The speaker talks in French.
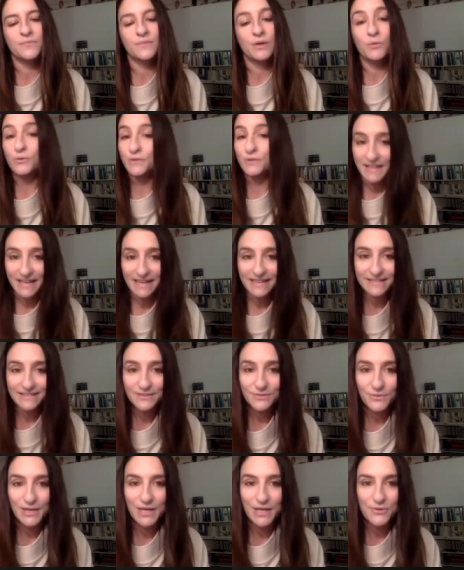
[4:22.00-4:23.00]
au
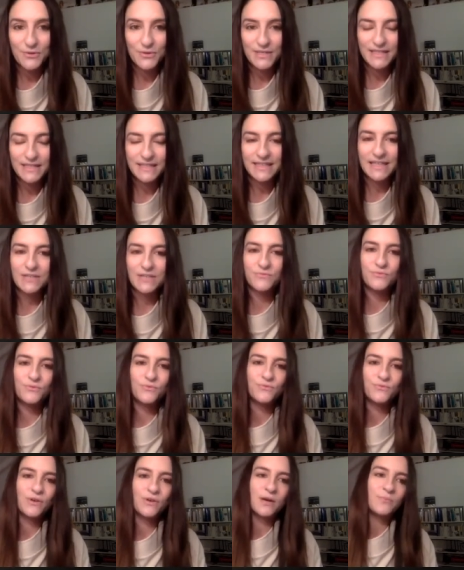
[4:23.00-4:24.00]
théâtre de la colline. Elle est
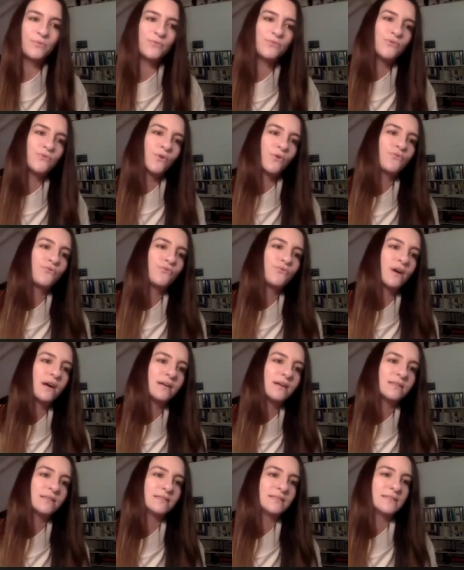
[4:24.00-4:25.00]
venue voir plusieurs
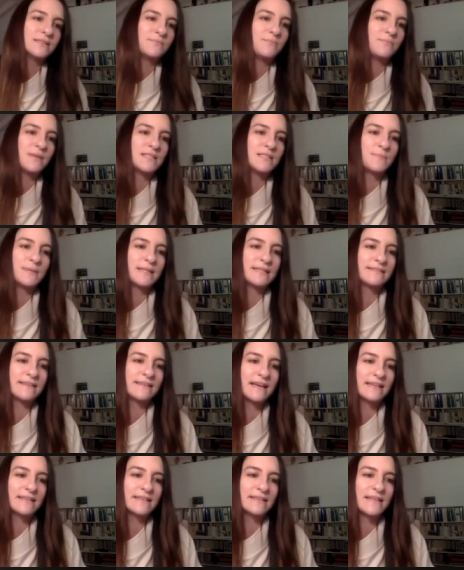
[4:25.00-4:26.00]
fois mes
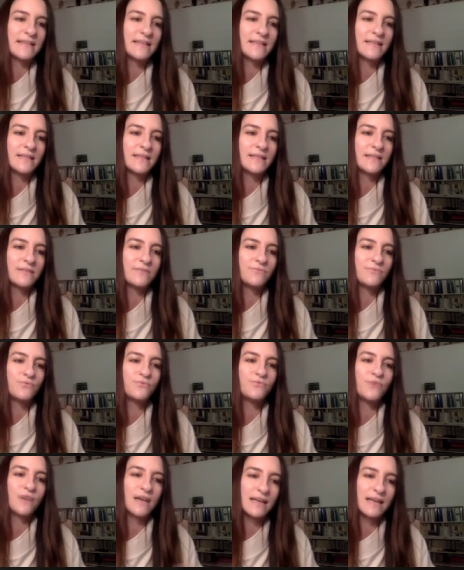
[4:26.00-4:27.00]
spectacles. Elle est, elle est venue
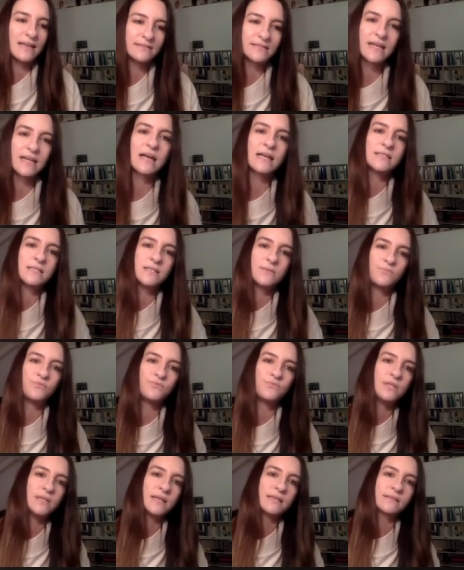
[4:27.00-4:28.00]
voir à la trace et
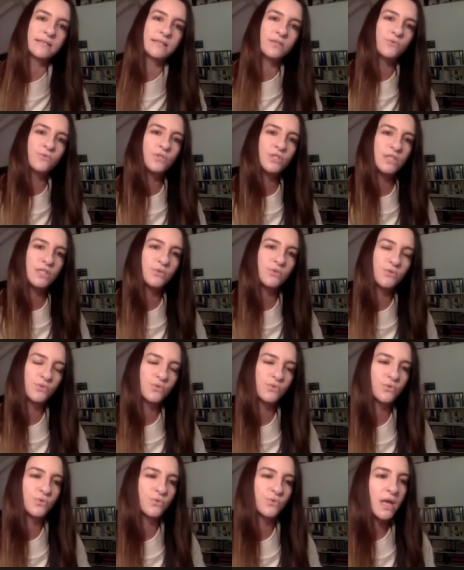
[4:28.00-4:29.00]
puis la trilogie que
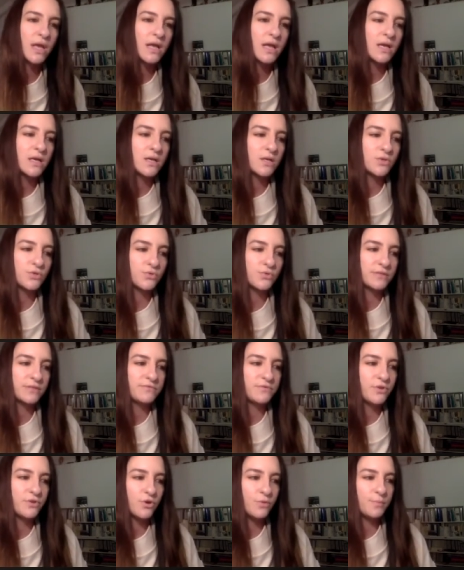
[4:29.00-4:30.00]
je mm-hmm je
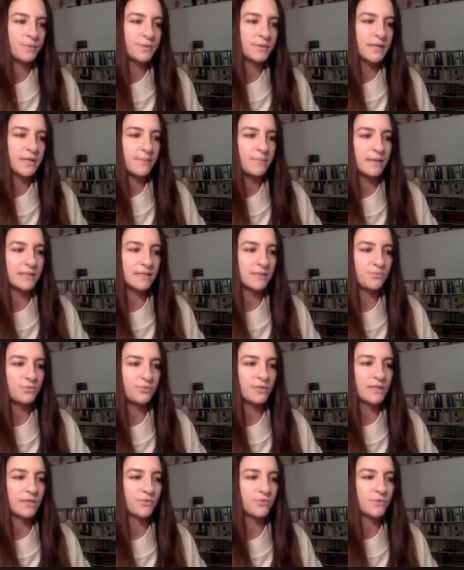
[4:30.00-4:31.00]
développe euh, là-bas depuis
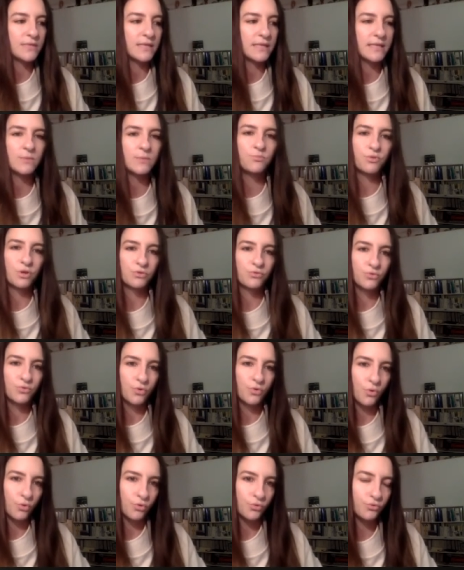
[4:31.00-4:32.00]
quelques années, point de
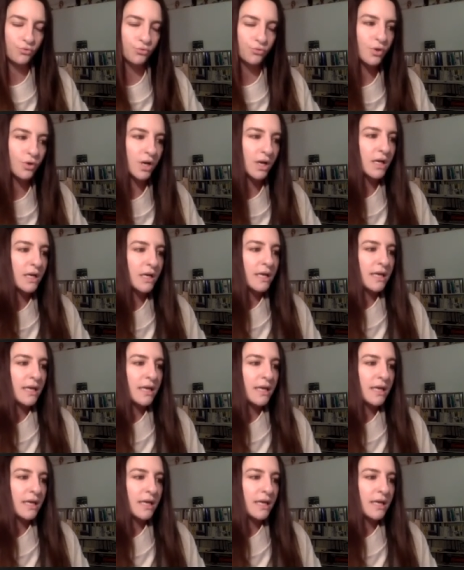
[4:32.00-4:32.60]
non-retour.